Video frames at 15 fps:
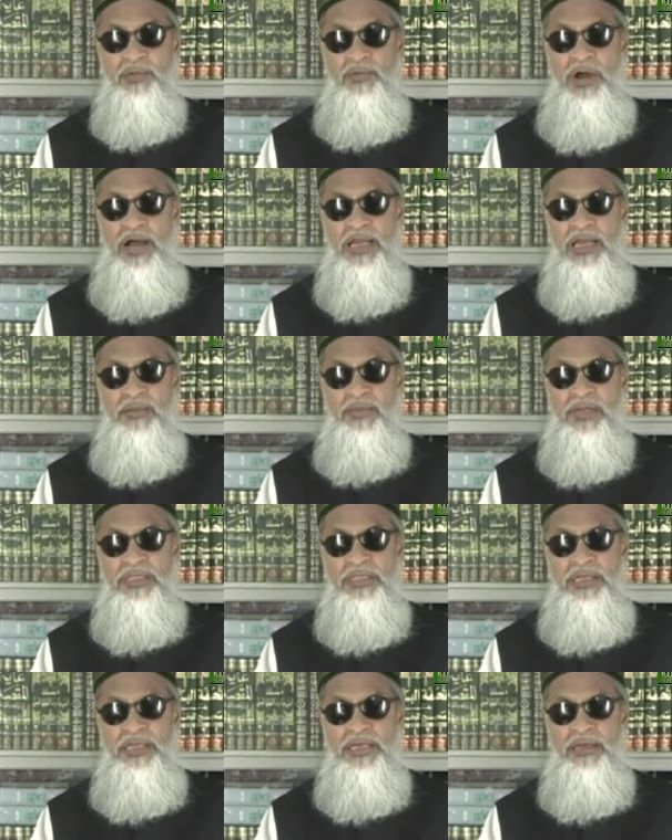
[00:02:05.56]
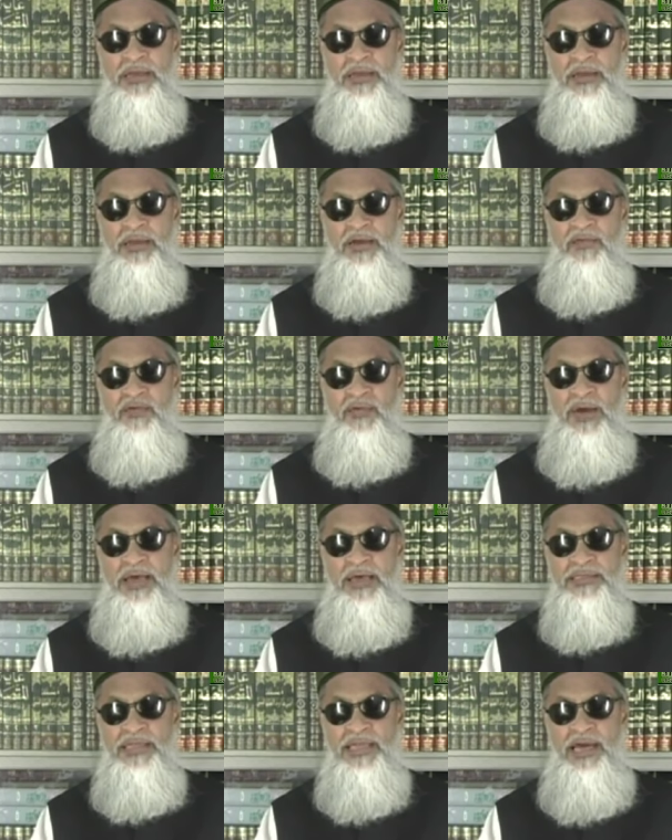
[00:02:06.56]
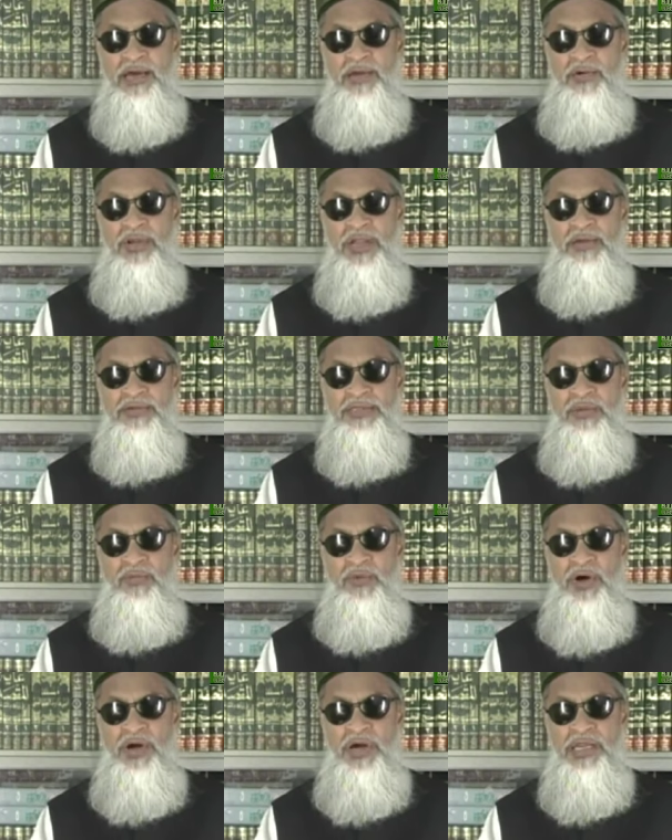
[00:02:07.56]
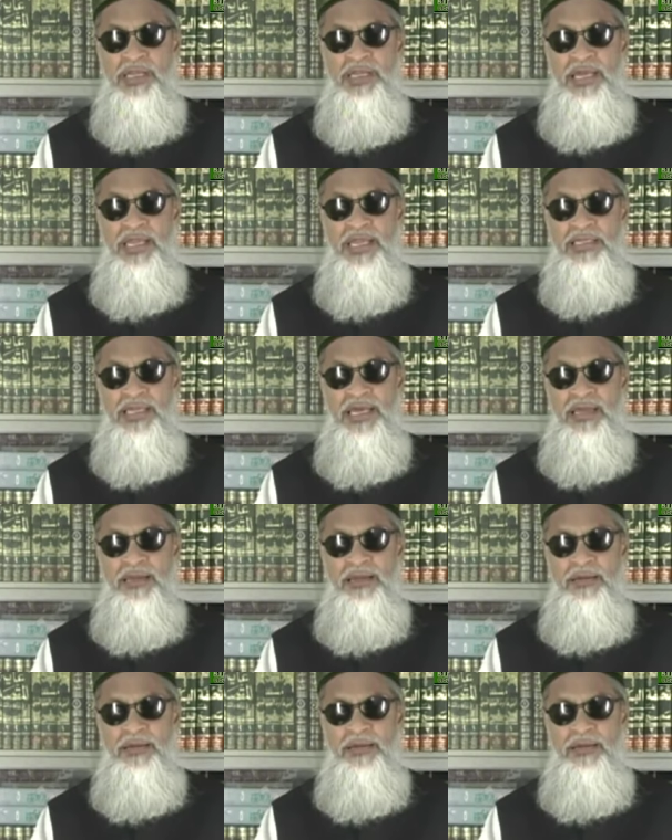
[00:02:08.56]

तो वो आगे बढ़ती है वह मास्ताखर न उसे मौखर किया जाता है